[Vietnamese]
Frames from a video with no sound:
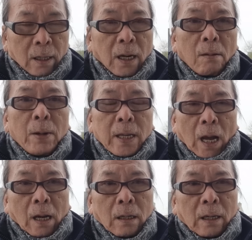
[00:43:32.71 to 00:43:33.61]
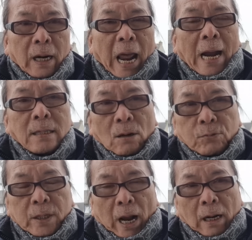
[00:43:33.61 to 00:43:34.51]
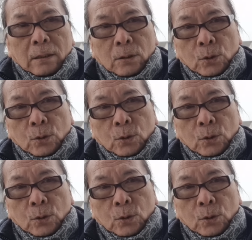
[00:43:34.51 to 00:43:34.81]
Ngay bây giờ, Đảng Cộng sản